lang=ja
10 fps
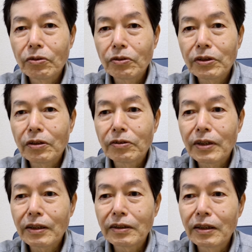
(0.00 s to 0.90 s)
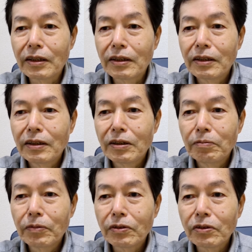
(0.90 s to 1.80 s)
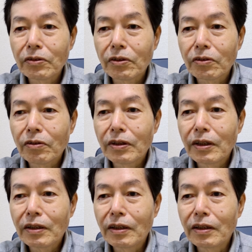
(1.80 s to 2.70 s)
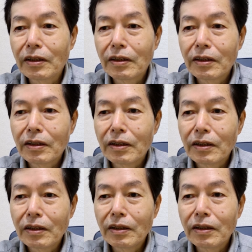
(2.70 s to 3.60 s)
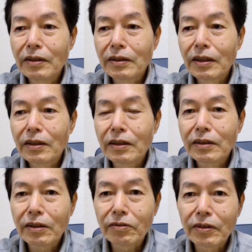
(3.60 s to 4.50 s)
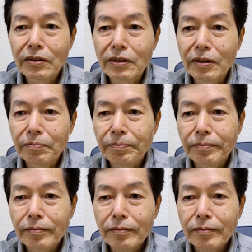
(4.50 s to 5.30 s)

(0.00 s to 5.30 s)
そうして二人で門の外へ出て、えー、逃げていったのでした。